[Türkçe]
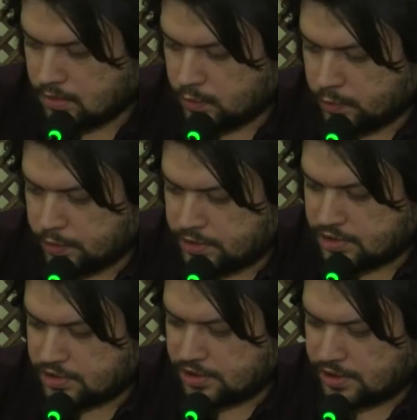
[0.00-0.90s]

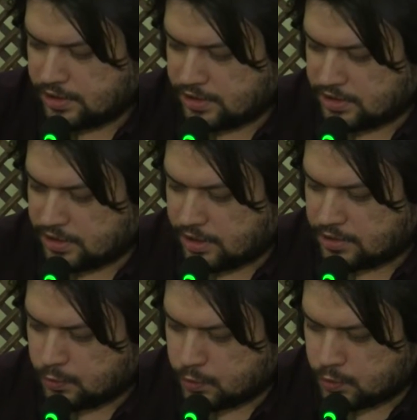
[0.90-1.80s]
Yöneticiye
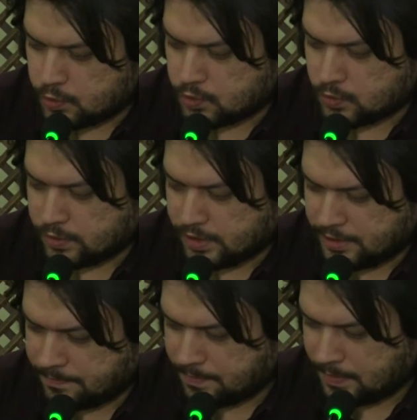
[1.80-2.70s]
itaat
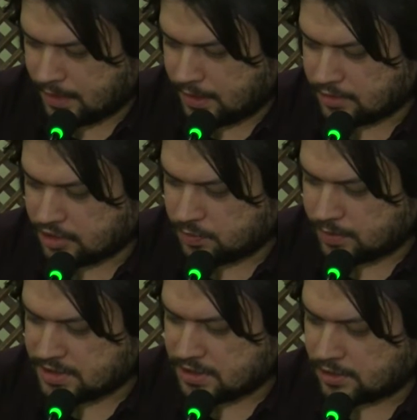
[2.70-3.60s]
hususunda
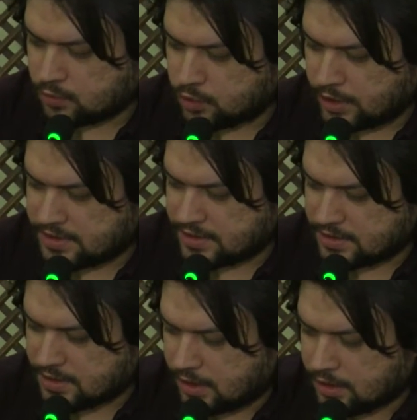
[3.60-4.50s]
anlaşmazlığa
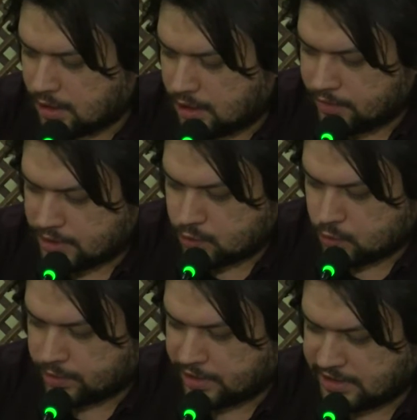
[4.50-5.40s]
düşerseniz Allah'a ve
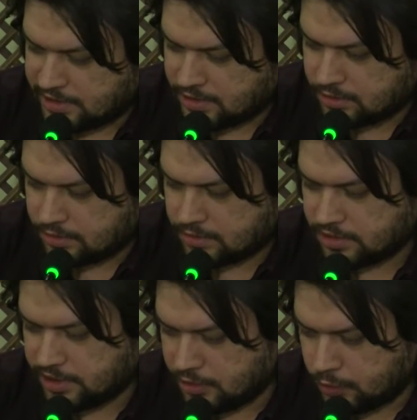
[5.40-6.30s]
Resulüne gidin
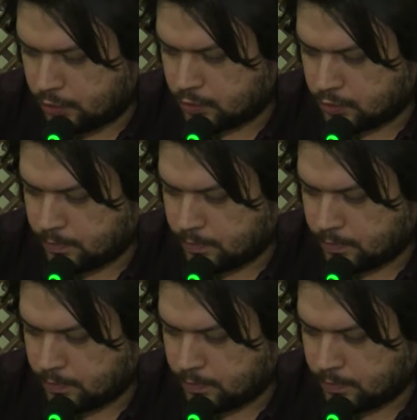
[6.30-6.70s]
deniyor.